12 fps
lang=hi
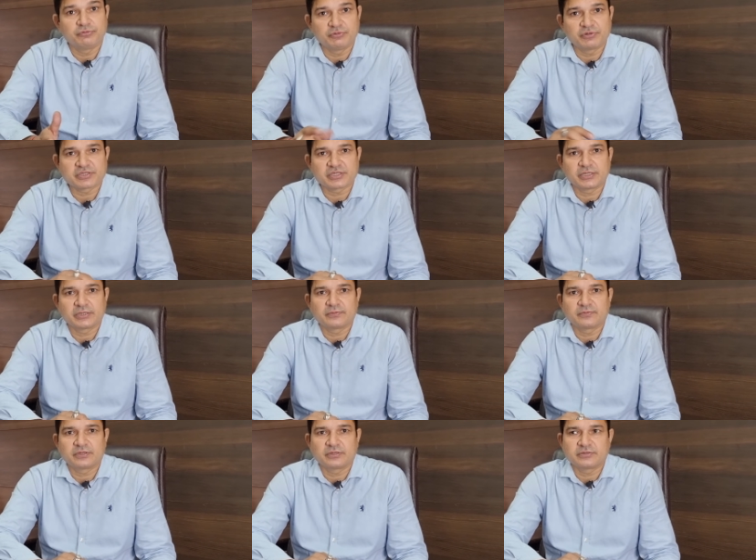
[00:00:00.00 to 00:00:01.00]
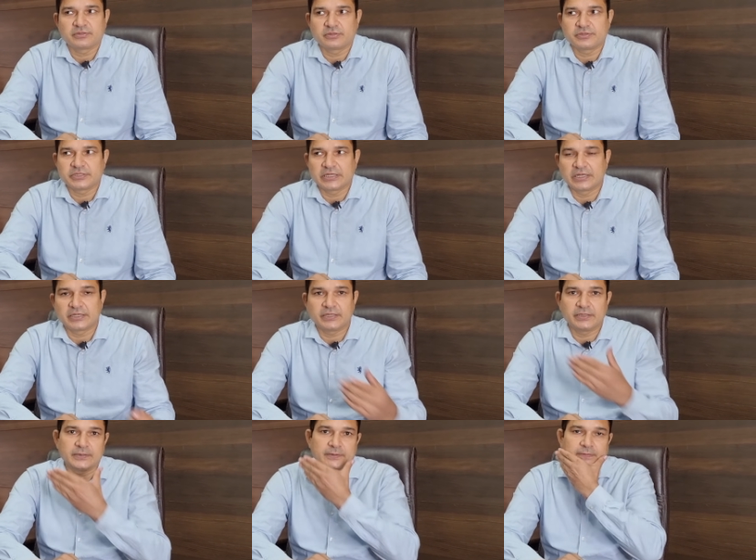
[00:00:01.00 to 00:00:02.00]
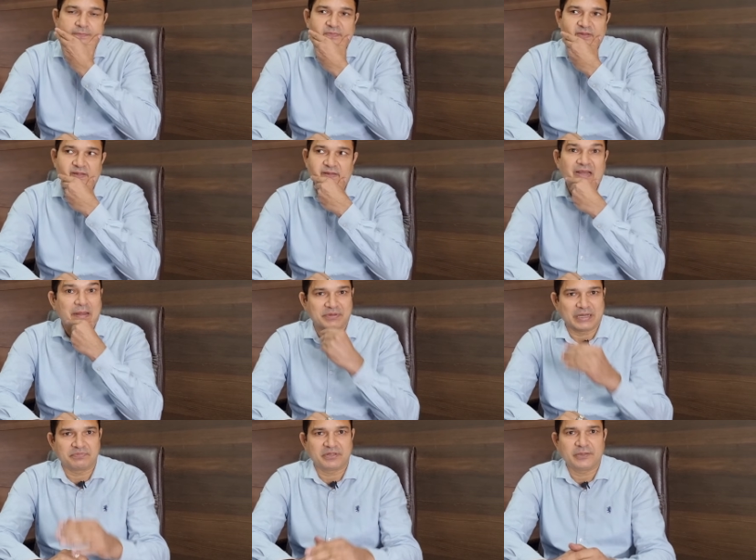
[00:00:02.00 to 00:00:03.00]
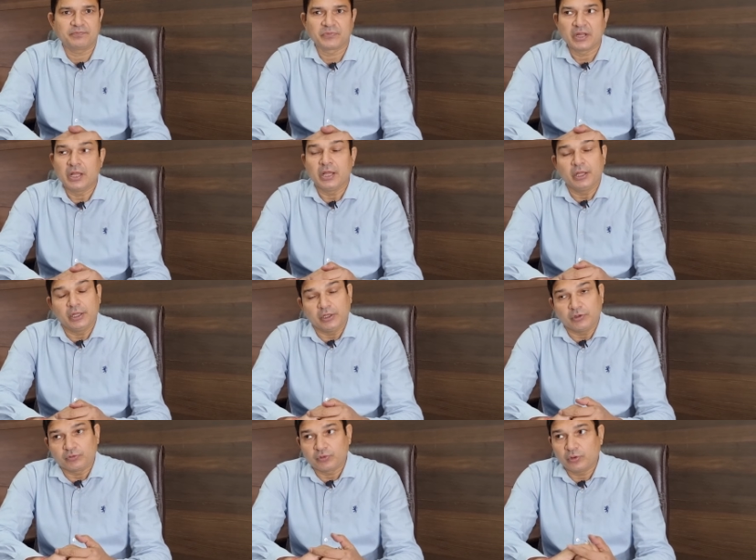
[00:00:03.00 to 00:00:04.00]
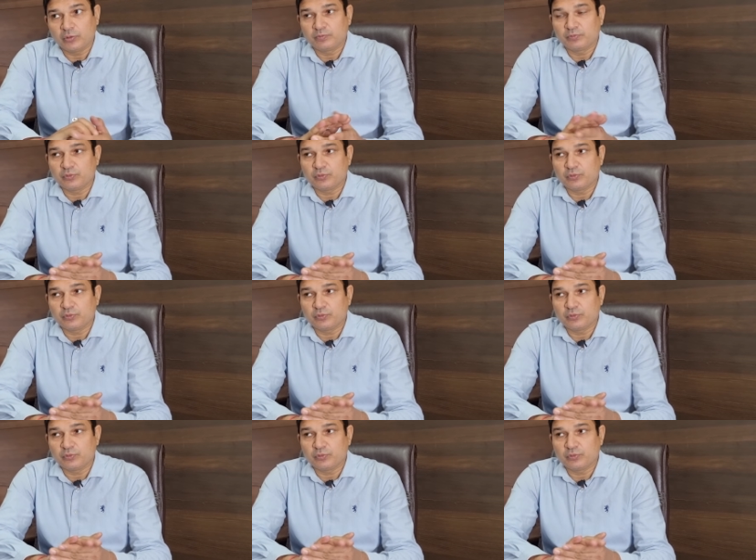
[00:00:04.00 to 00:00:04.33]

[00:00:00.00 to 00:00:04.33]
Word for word: व्यूवर्स हैं चैनल के क्लैप ट्रैप के राइट सो right.